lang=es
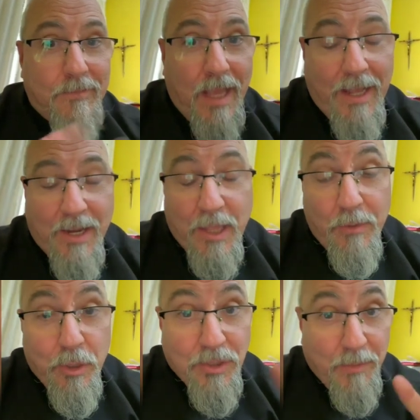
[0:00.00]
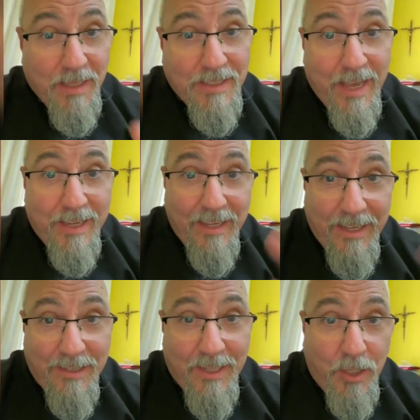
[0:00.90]
He recibido este
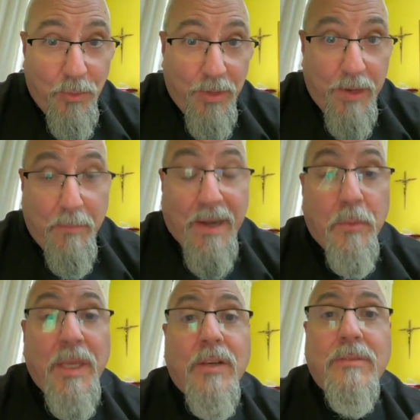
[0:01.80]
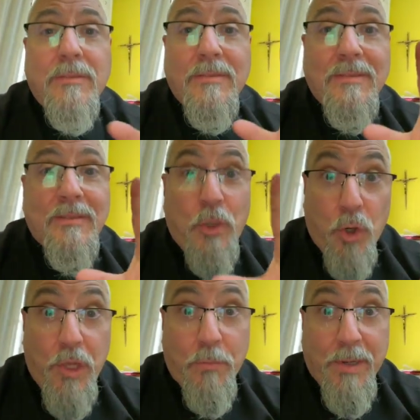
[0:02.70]
mensaje de un hermano mío,
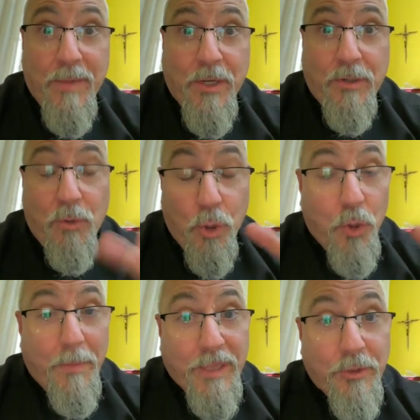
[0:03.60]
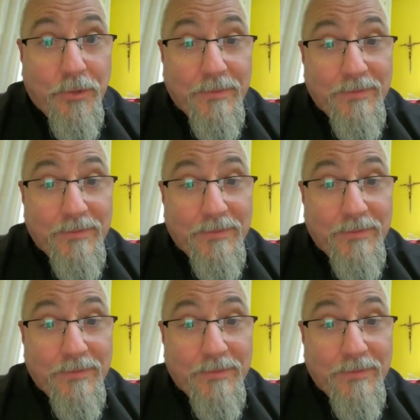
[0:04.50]
lo leo primero y luego comento.